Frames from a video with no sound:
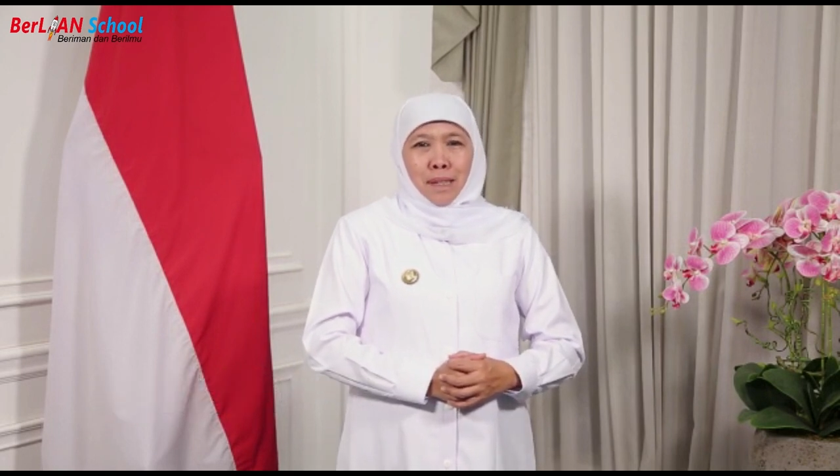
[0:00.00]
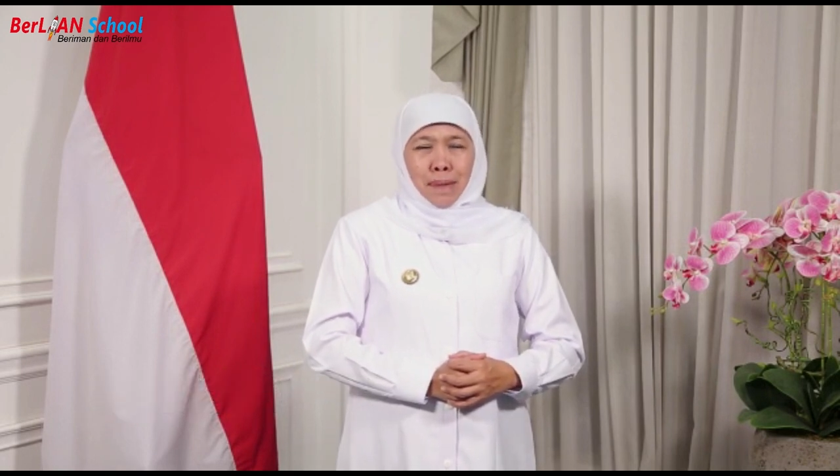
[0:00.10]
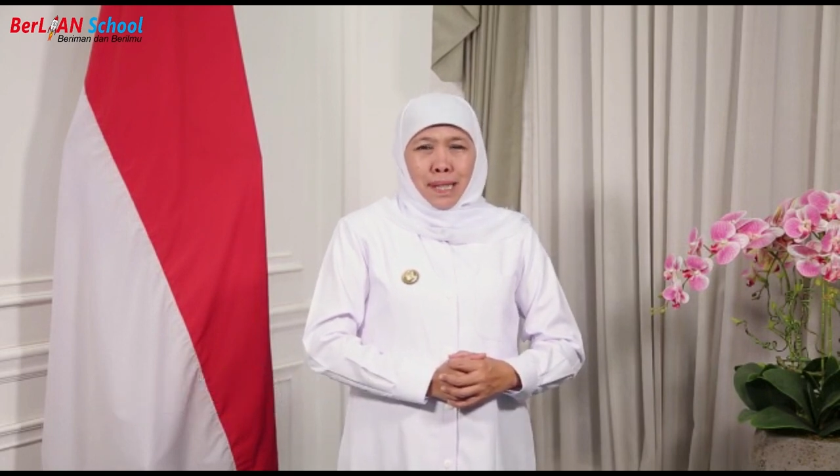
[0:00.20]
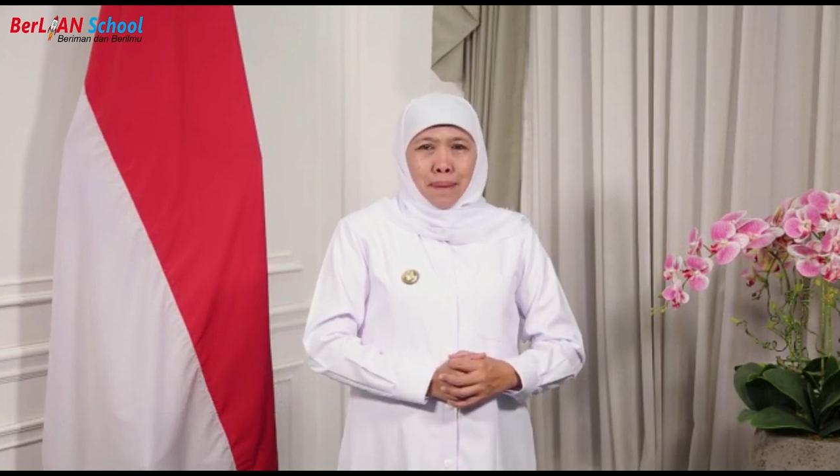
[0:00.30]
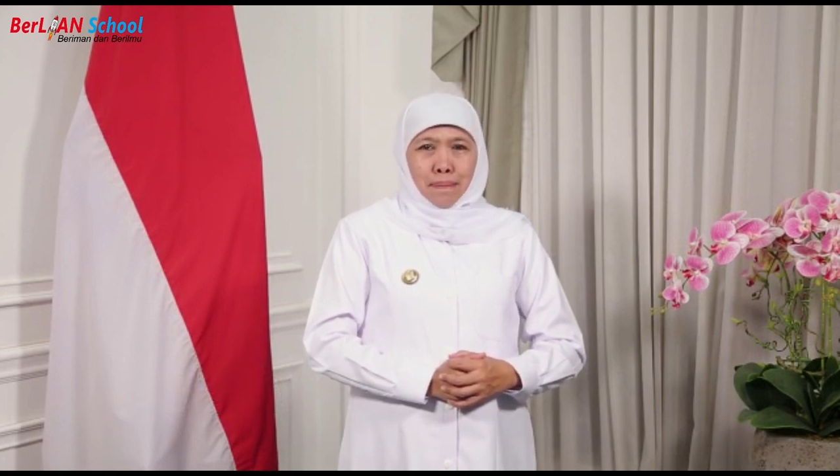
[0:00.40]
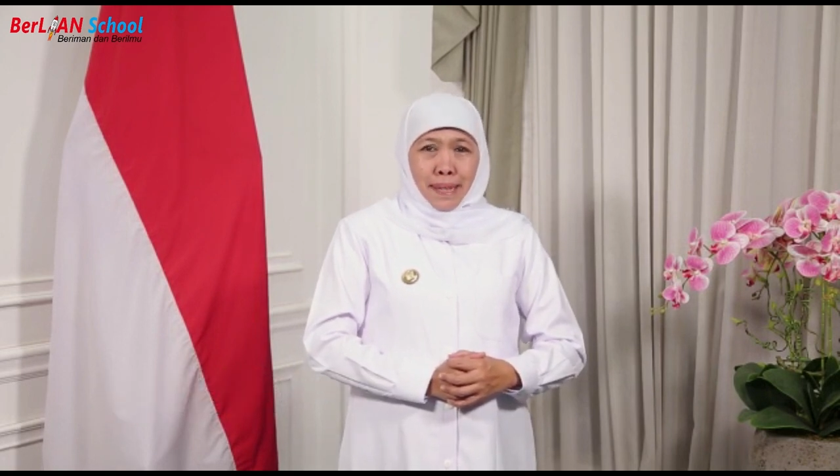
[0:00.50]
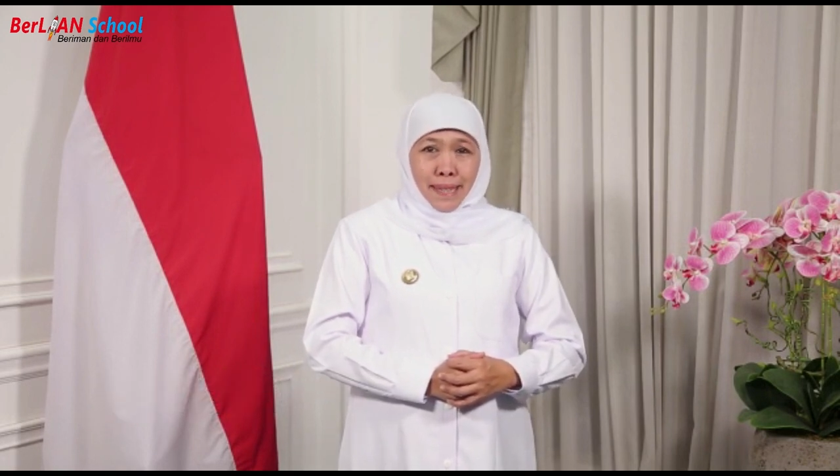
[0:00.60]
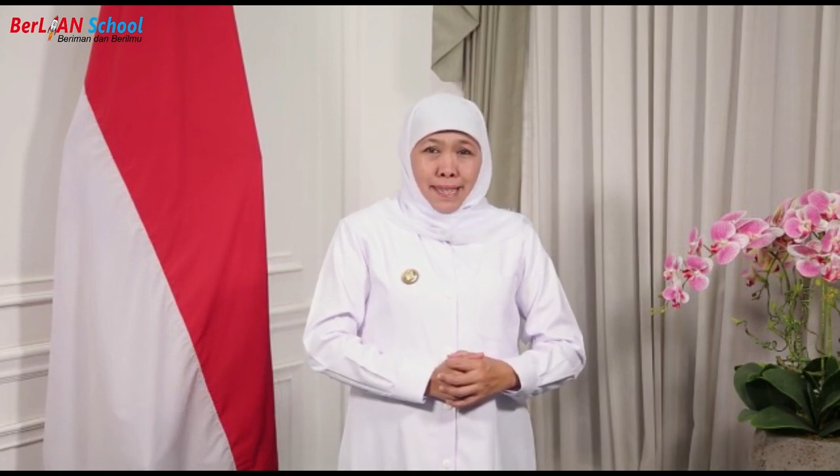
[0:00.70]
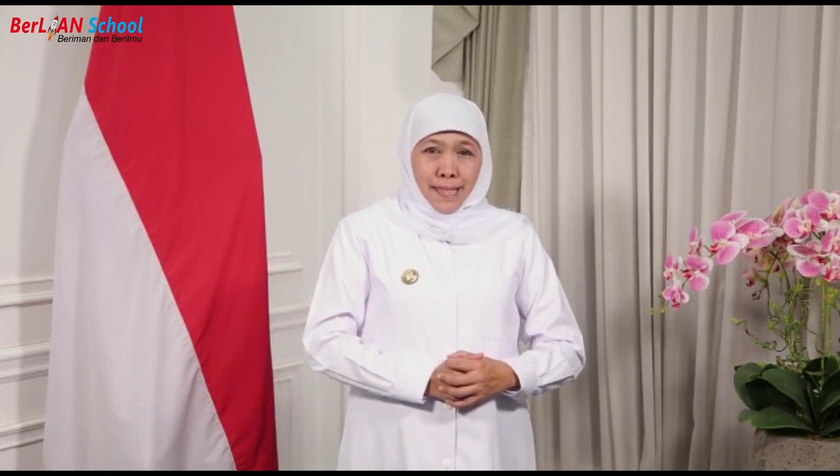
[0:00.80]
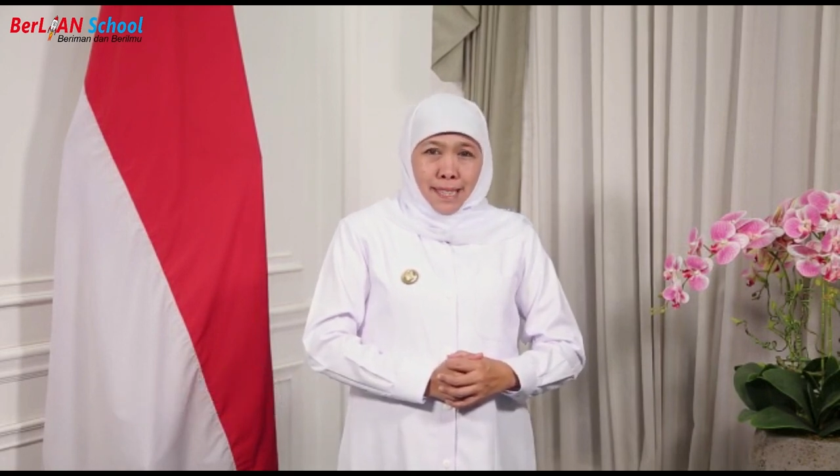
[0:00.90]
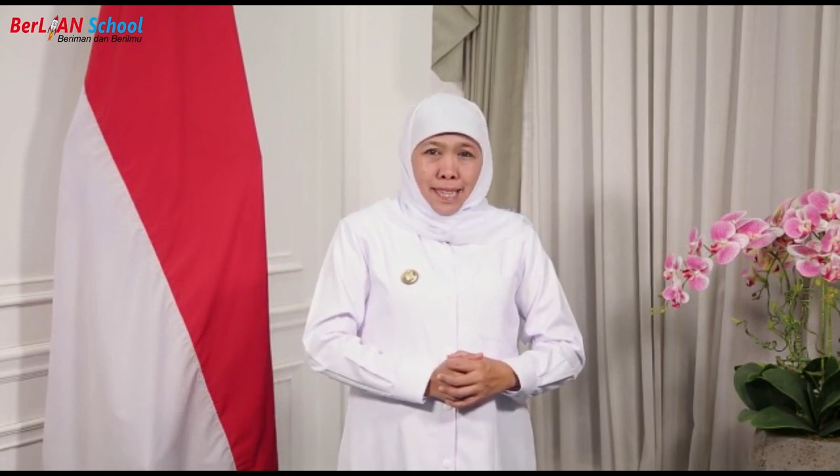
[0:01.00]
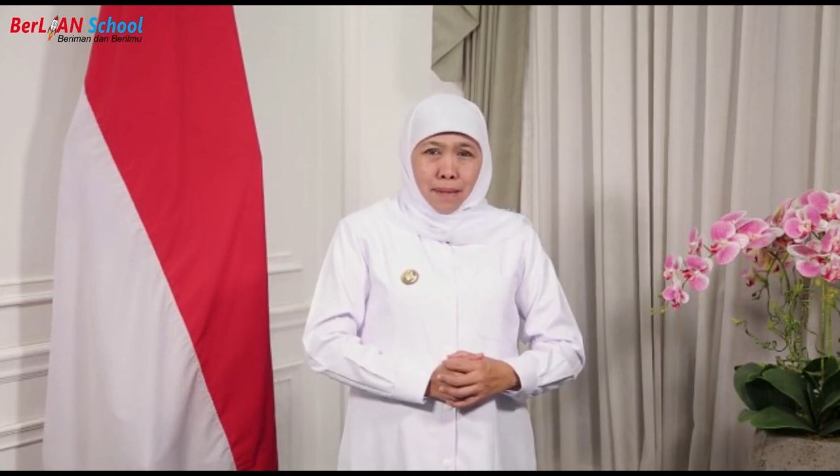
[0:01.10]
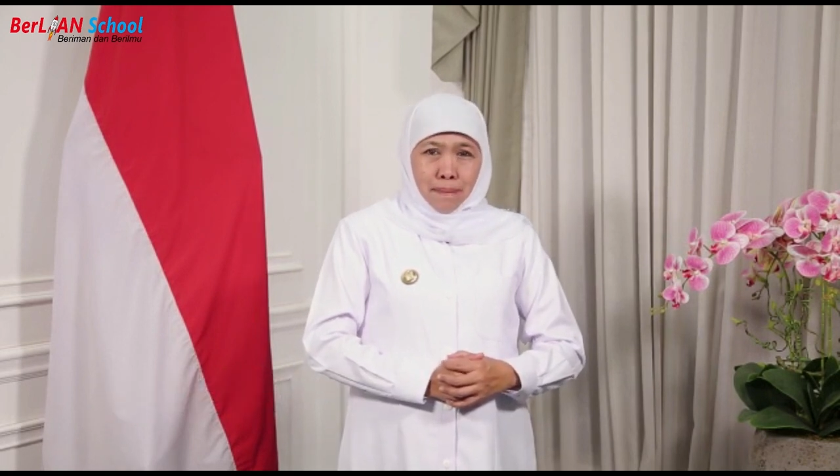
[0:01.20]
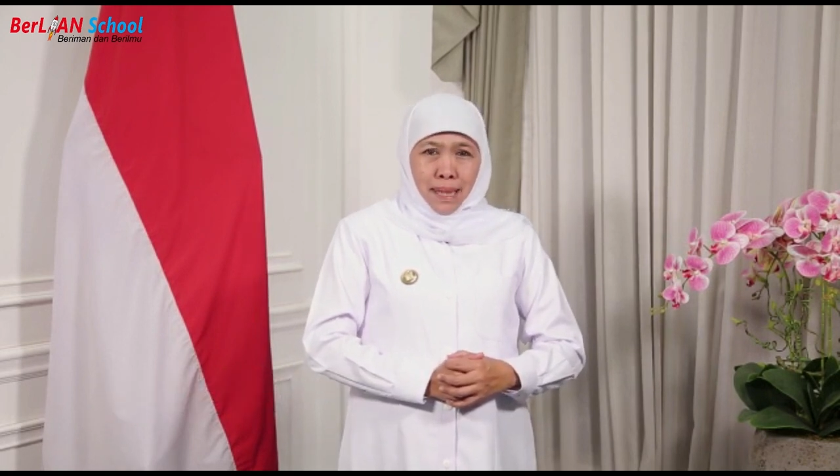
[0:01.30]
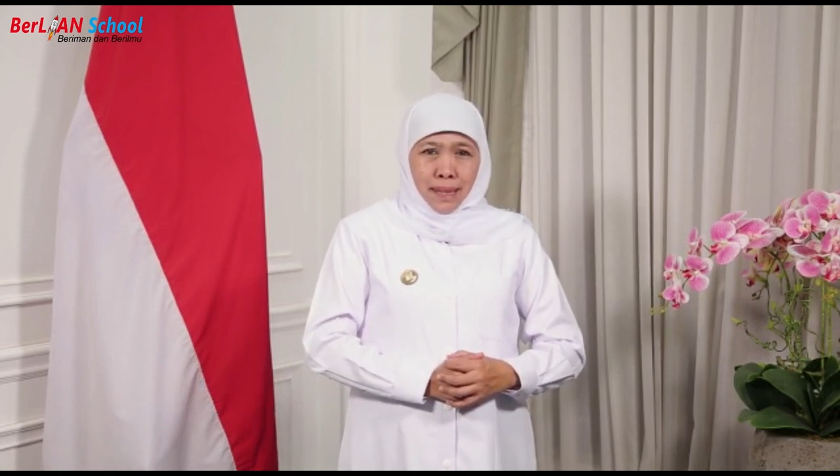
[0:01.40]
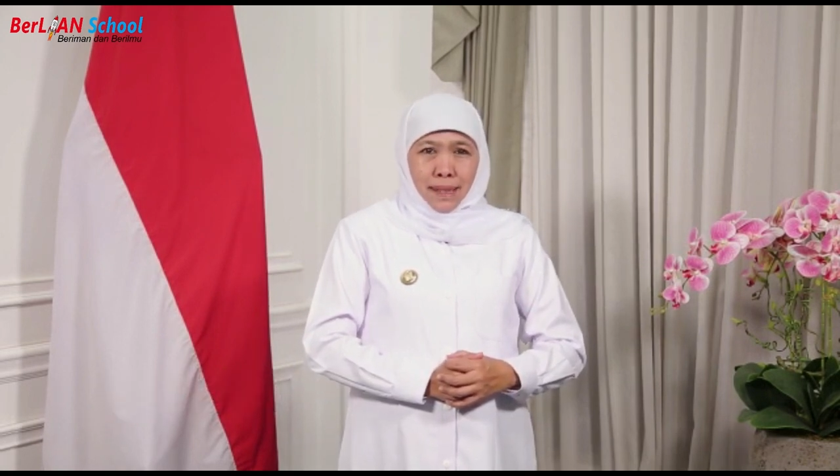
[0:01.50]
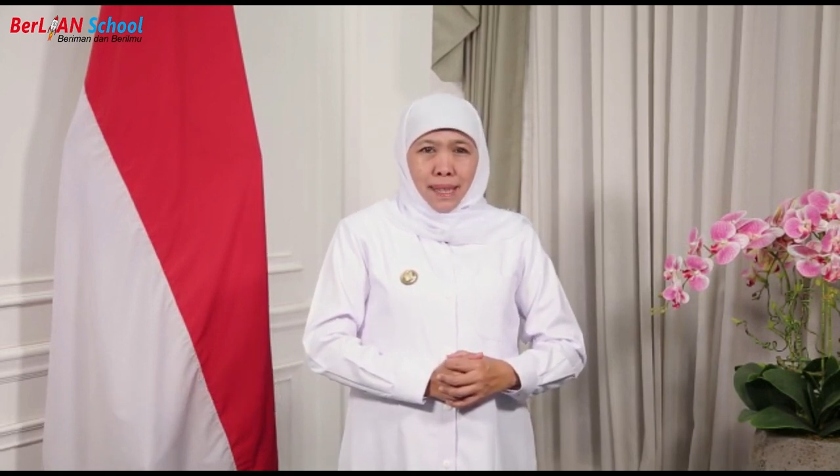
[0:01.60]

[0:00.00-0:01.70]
menyampaikan selamat